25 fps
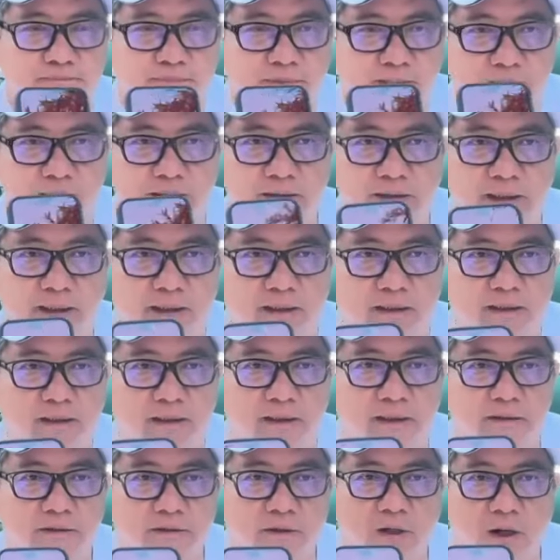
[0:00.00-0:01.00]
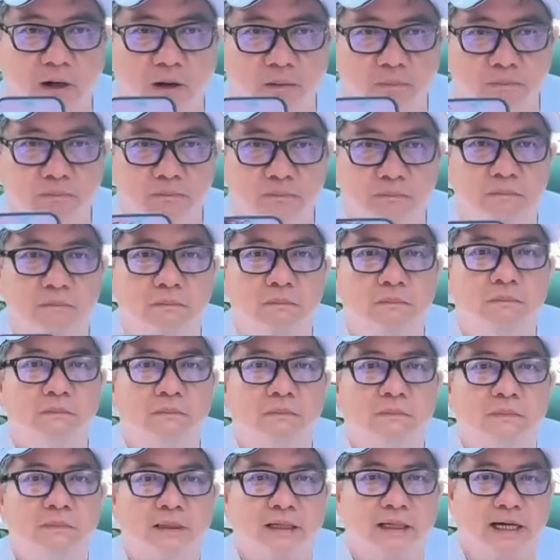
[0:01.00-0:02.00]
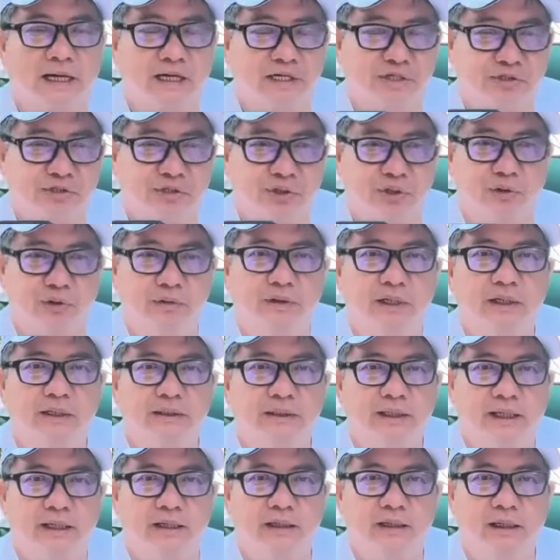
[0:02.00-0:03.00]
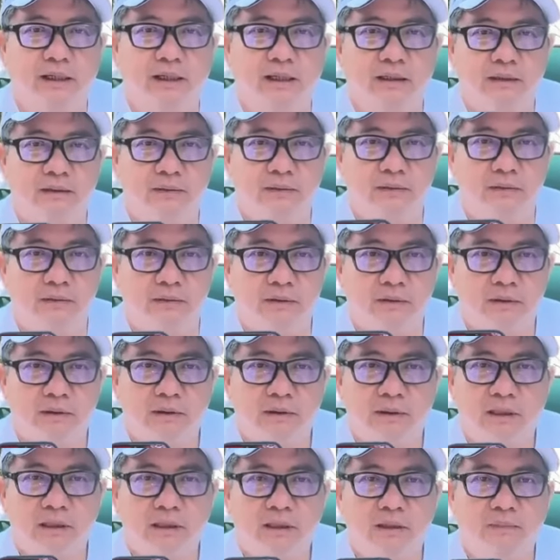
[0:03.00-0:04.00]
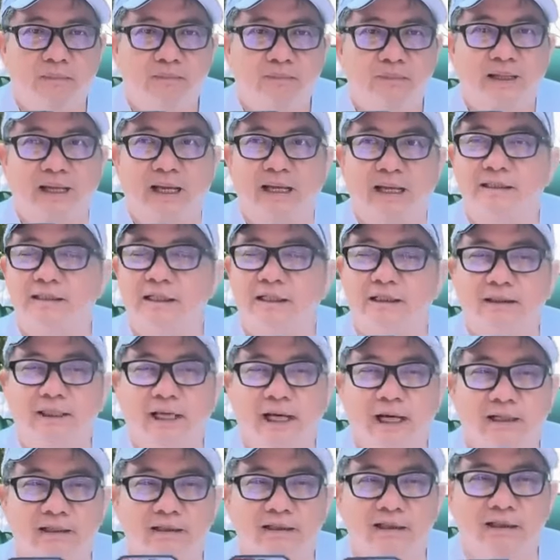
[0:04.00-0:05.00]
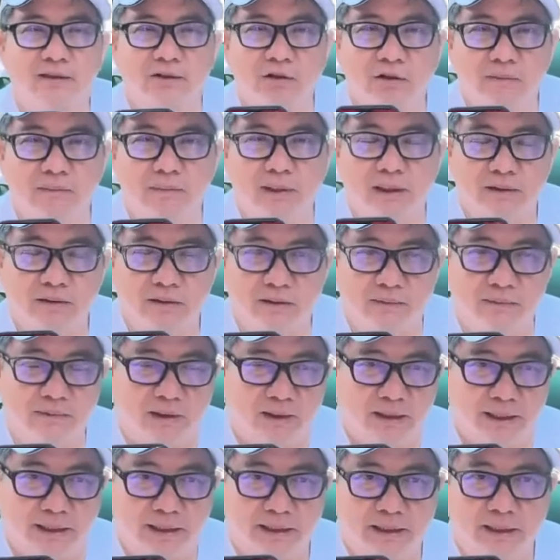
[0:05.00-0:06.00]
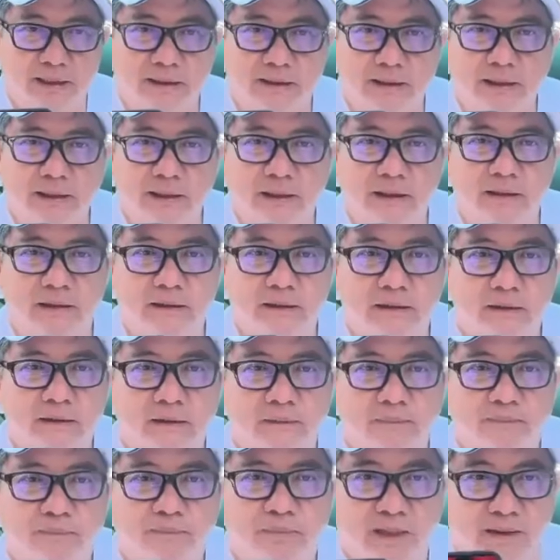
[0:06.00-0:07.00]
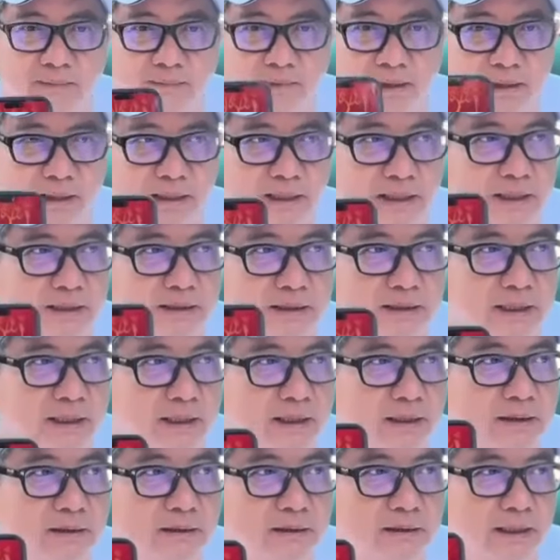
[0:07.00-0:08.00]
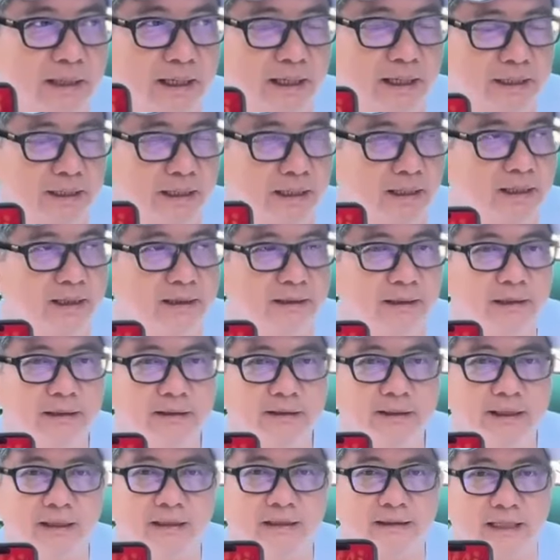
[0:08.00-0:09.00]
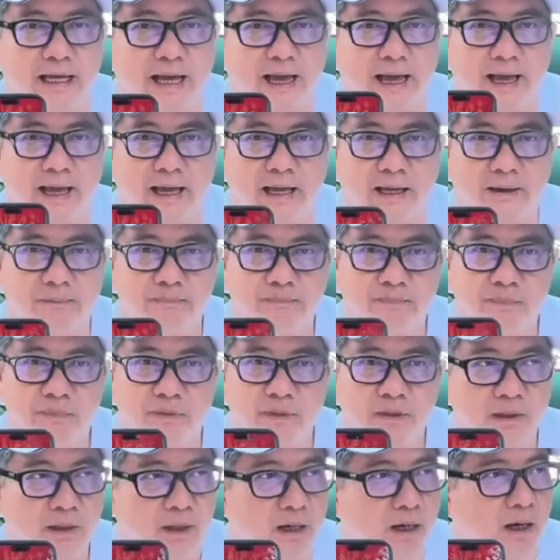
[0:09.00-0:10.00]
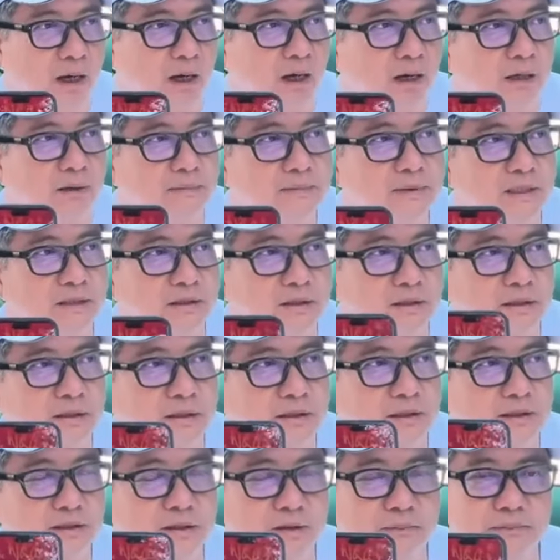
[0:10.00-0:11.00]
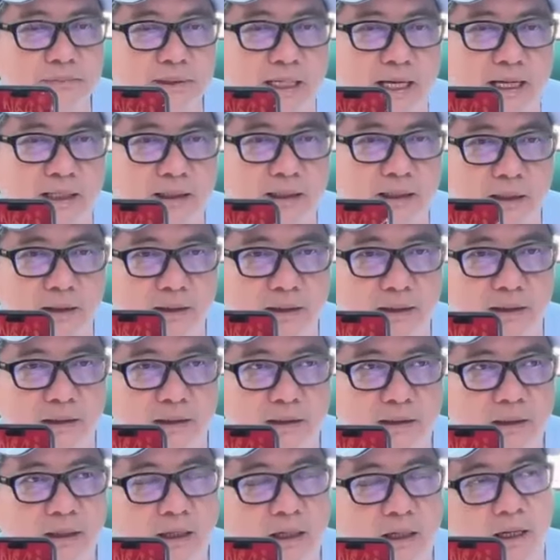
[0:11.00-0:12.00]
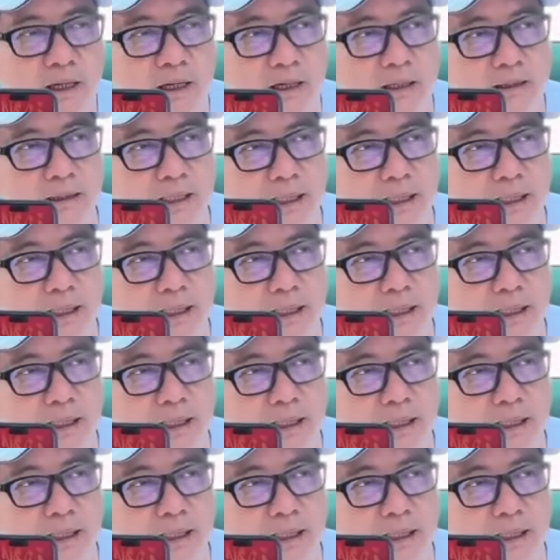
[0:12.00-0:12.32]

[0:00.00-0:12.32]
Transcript: Địa Tiên là tốt, cả triệu Địa Tiên là, cả sơn thần trên núi mình cũng gọi là Địa Tiên. Nhưng mà Địa Tiên này là Địa Tiên tà. Họ cũng như người chúng ta thôi, họ có